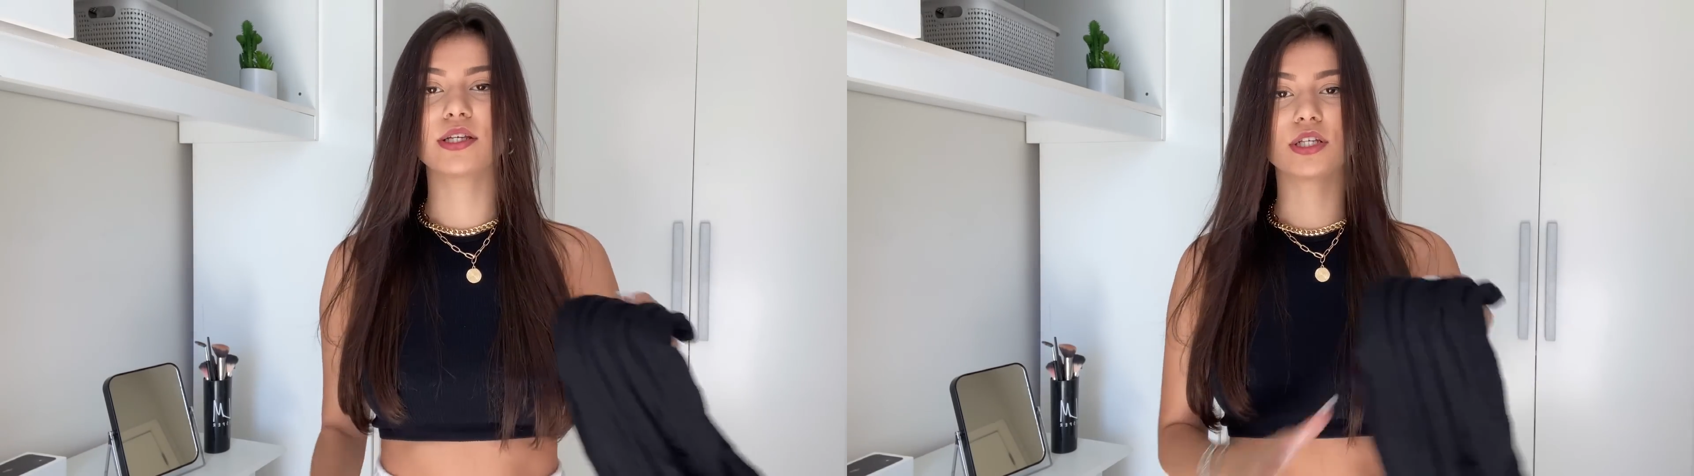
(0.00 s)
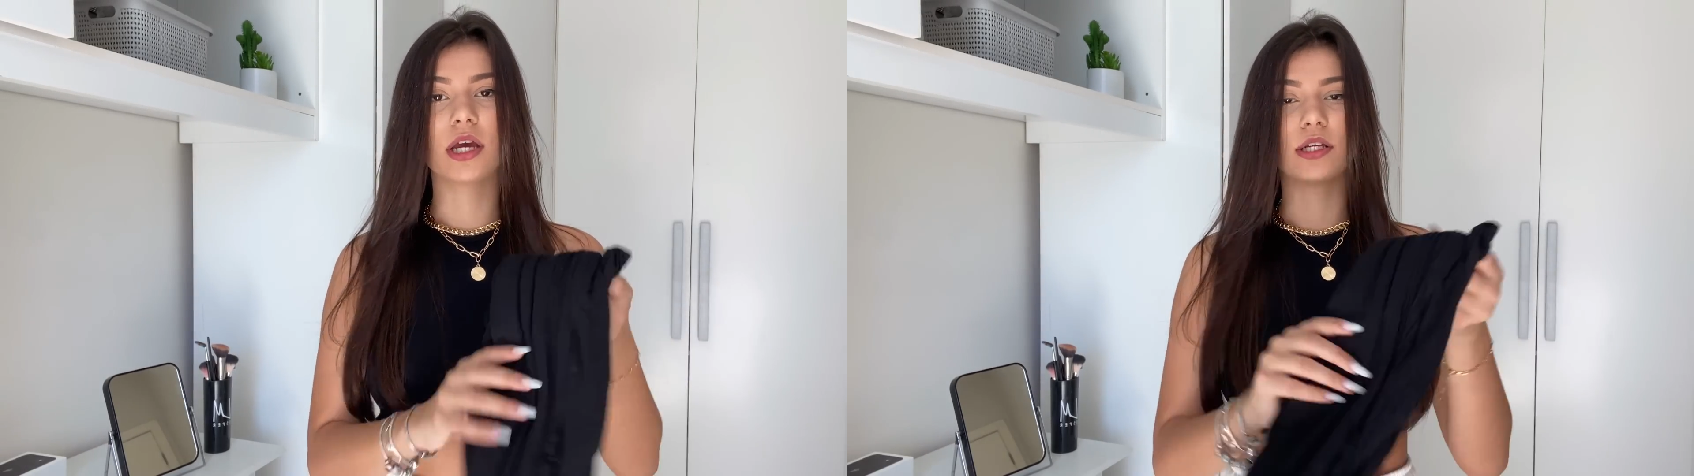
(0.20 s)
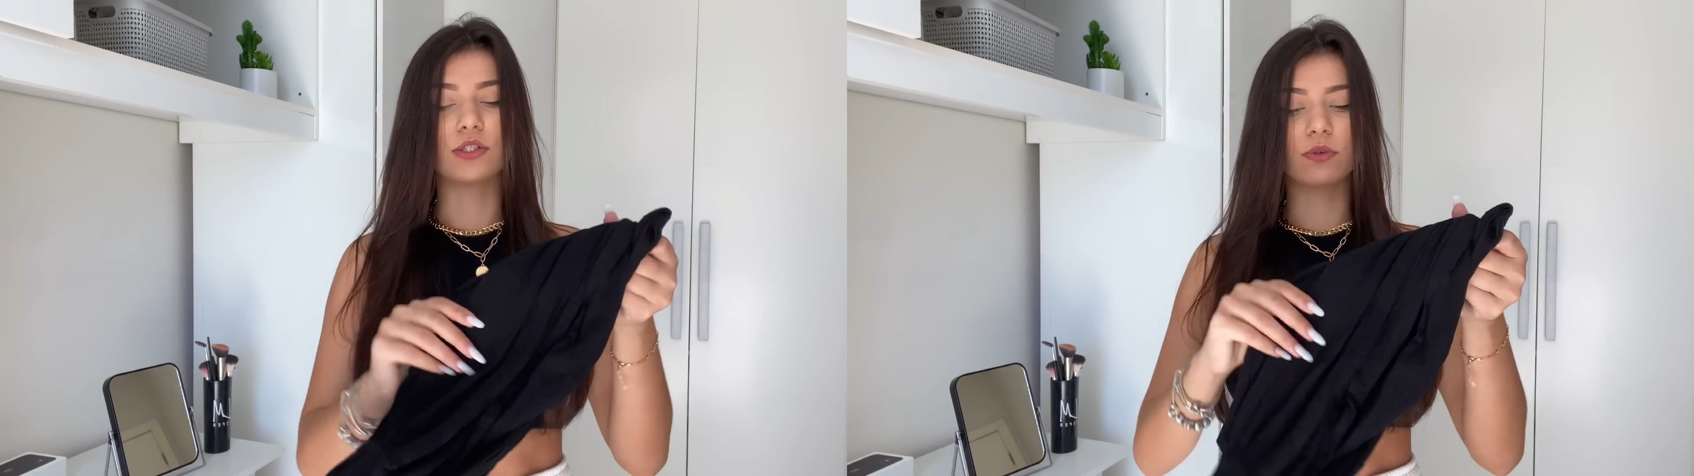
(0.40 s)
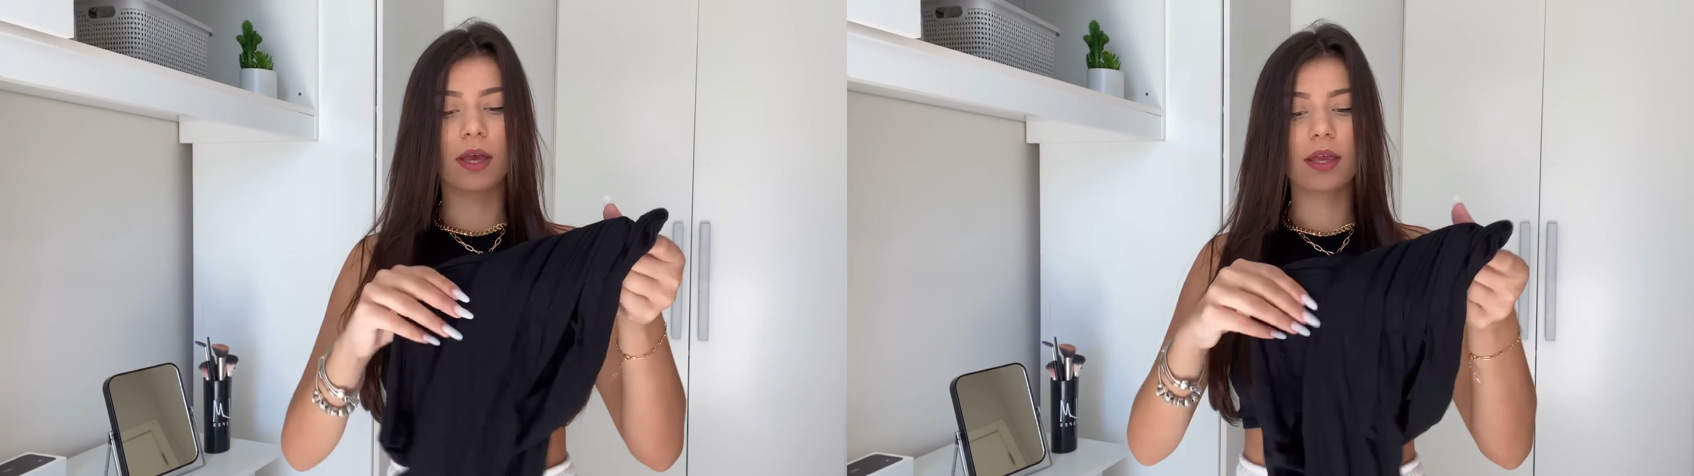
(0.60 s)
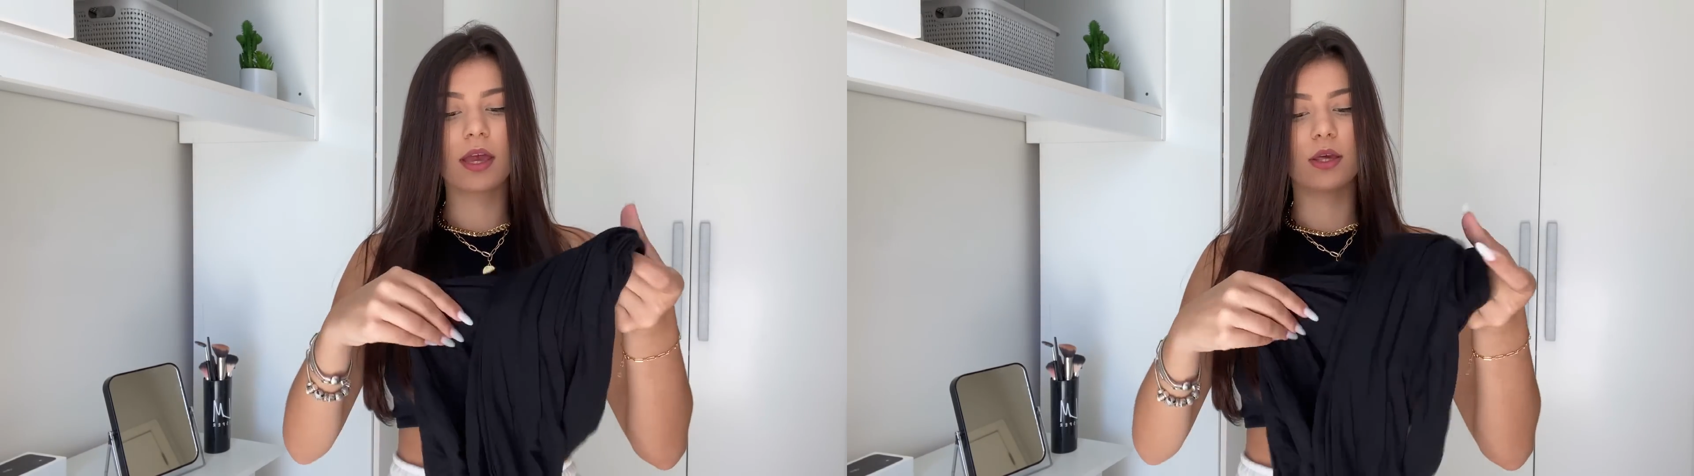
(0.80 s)
gente, o
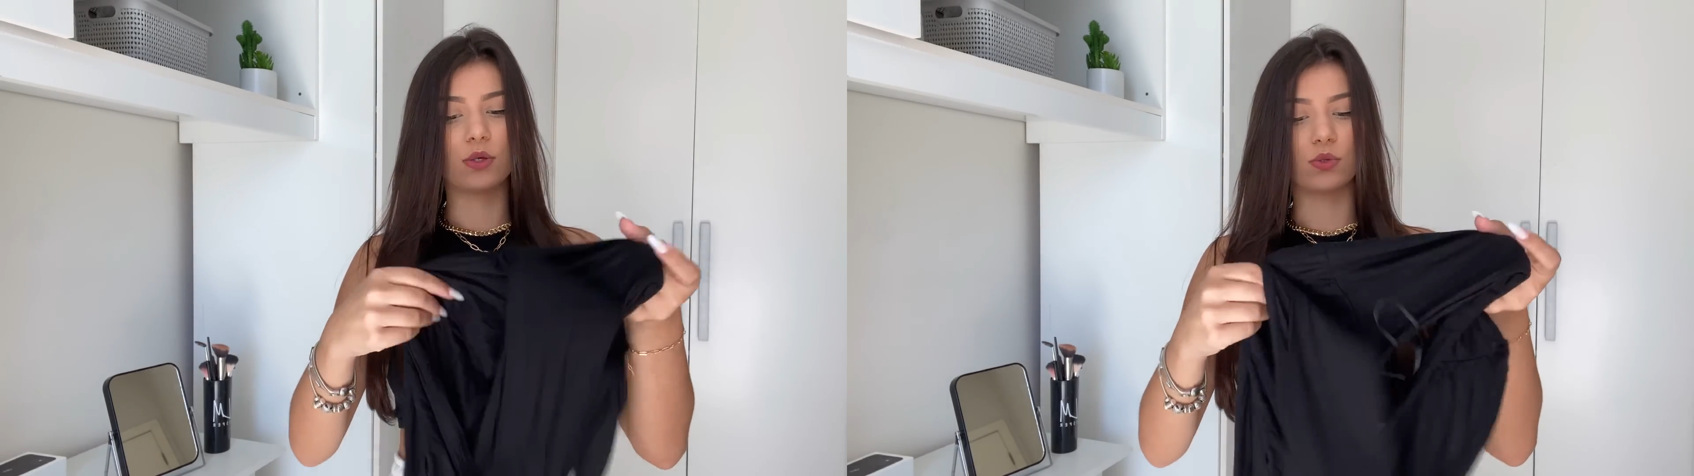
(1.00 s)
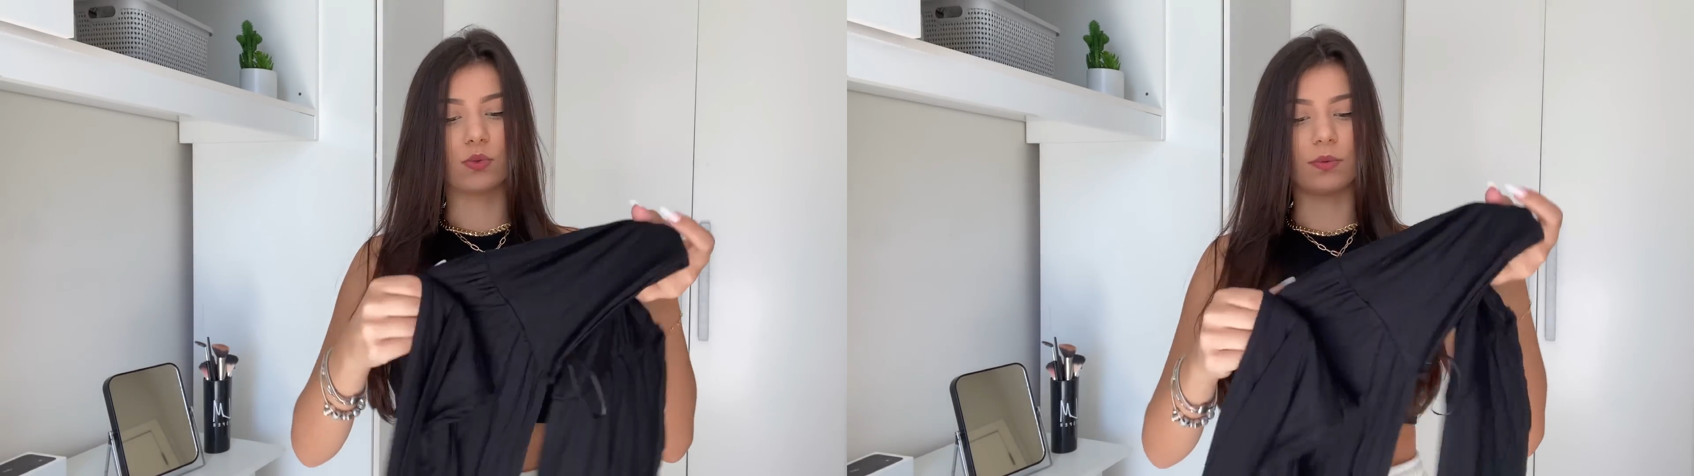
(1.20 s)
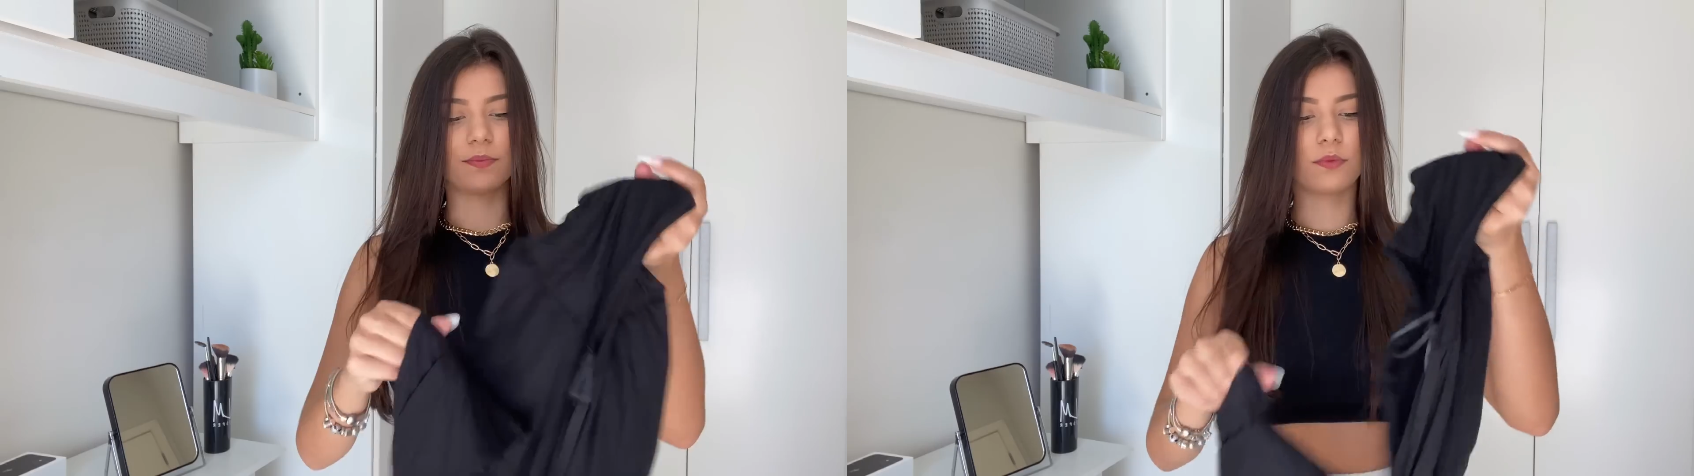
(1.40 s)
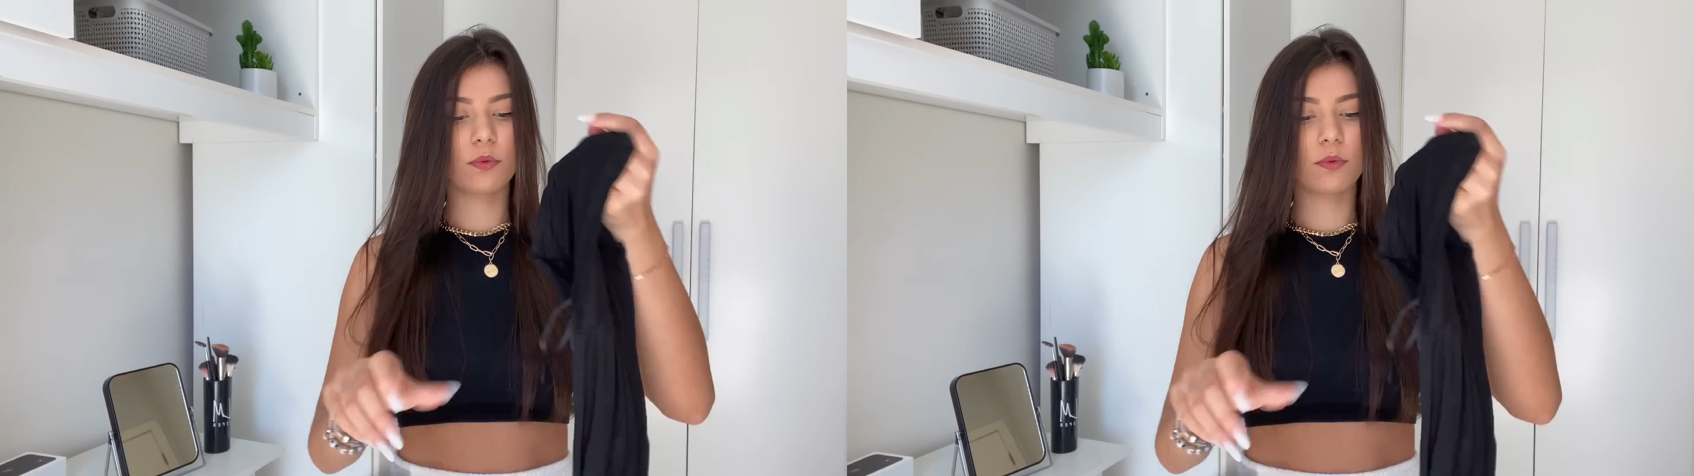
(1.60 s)
que que é isso?